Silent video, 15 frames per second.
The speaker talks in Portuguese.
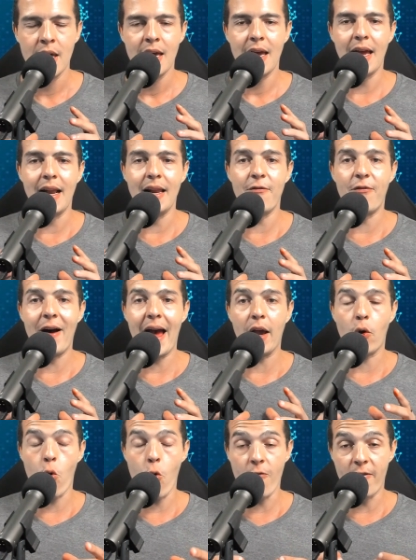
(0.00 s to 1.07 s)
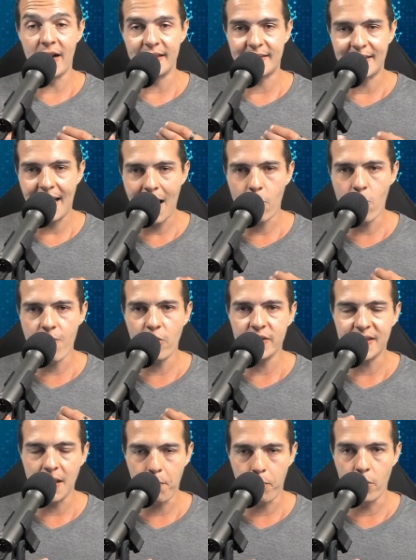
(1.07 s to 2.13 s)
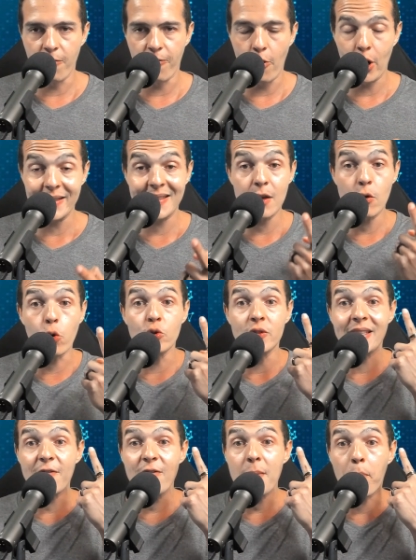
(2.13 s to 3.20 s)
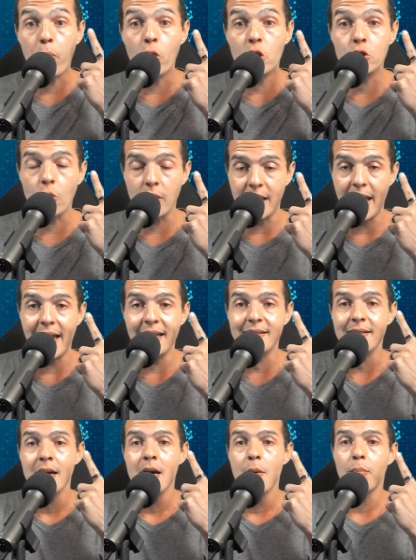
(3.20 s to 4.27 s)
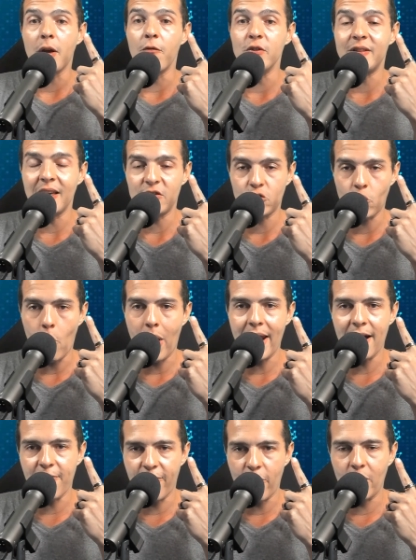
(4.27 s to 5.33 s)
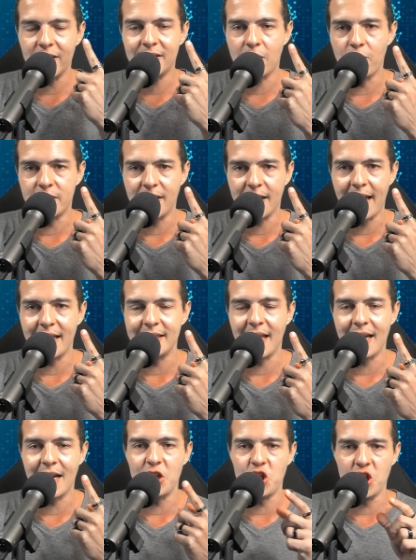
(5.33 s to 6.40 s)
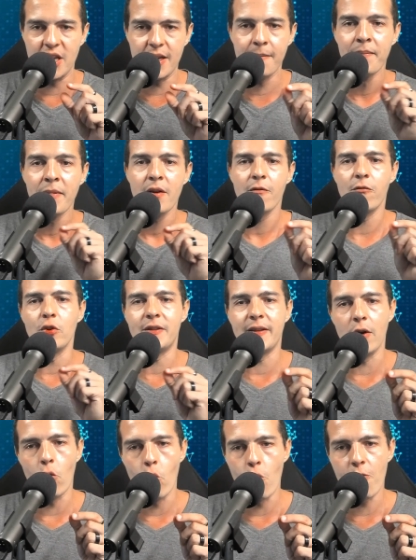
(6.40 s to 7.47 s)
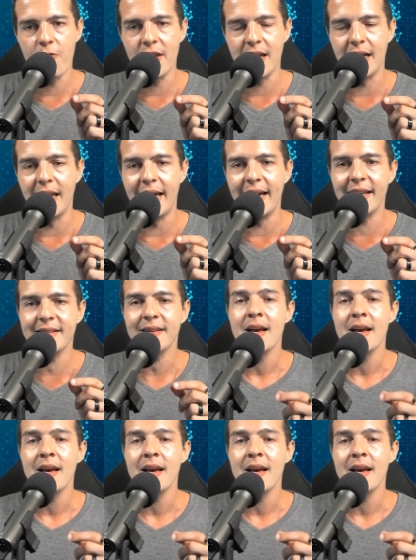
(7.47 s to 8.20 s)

Ele vai conversar com você por voz, inclusive em português, porque você escolhe a voz que você quer interagir, você ouve em inglês,